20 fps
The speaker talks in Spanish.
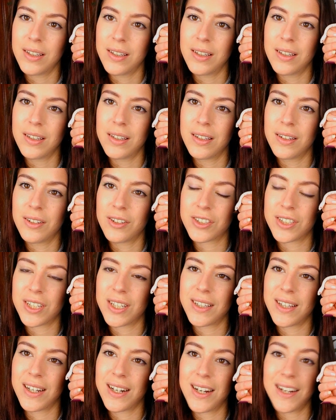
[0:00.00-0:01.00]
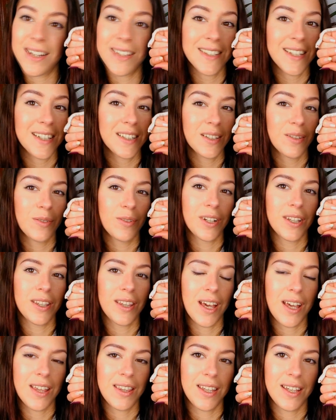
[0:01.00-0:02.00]
Y no sé, tener esa
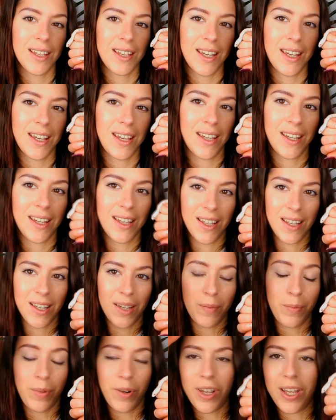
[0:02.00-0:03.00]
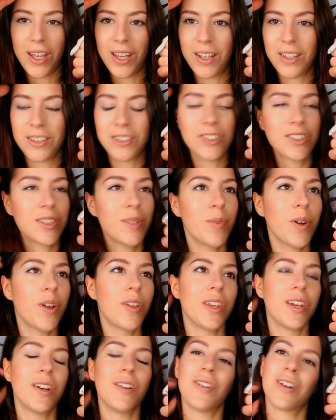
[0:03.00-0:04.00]
seguridad de que porque yo siempre
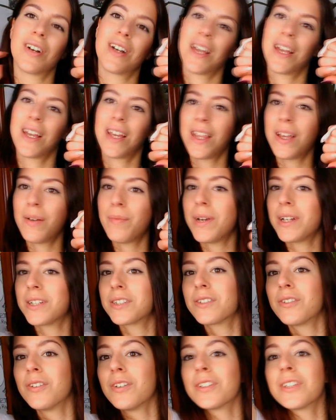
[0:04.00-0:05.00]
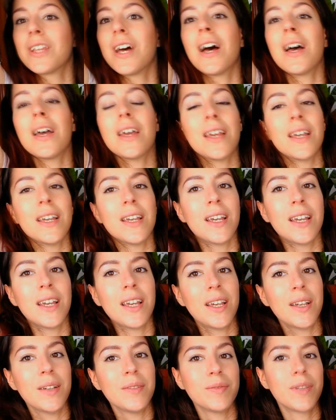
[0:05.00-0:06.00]
lo digo, que cada mascota,
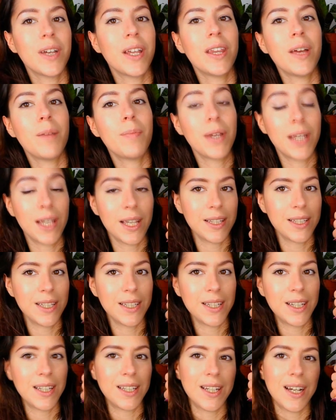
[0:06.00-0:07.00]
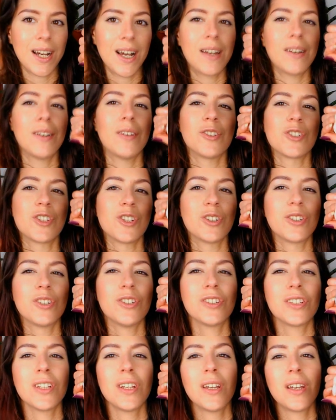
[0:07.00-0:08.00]
eh, cada pequeñín que llega a
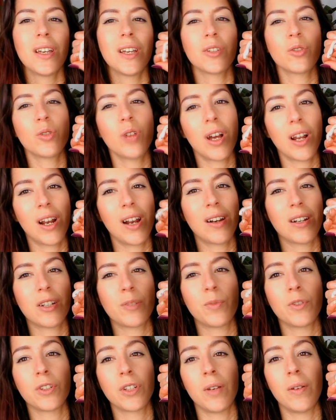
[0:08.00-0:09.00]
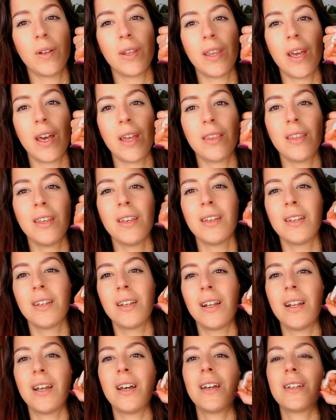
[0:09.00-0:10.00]
nosotros es una gran responsabilidad,
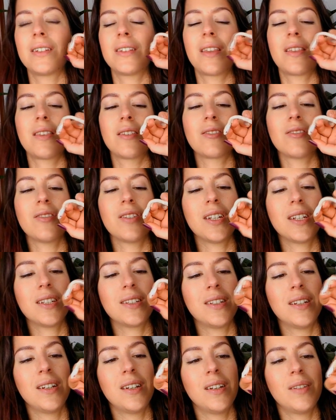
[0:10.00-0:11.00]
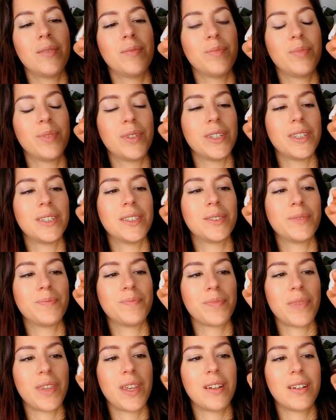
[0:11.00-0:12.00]
que las decisiones
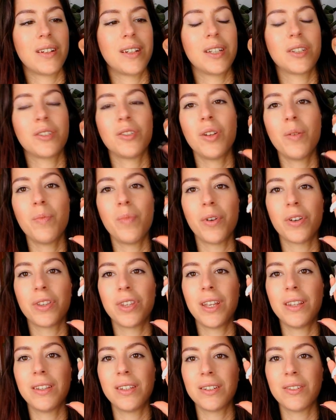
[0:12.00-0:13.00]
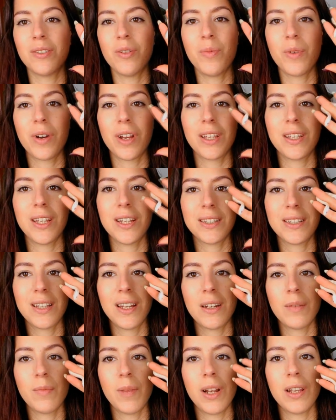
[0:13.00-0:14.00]
pues que son importantes, ¿no? Porque ya
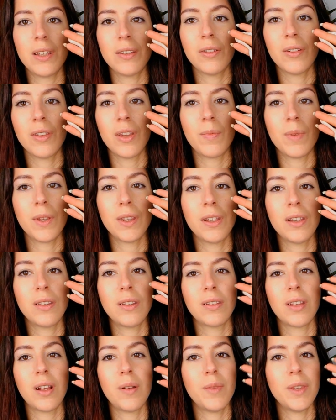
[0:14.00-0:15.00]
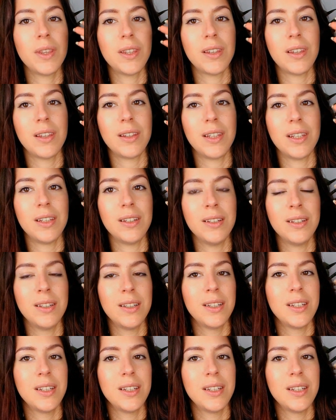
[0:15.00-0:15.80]
este animalito depende totalmente de ti.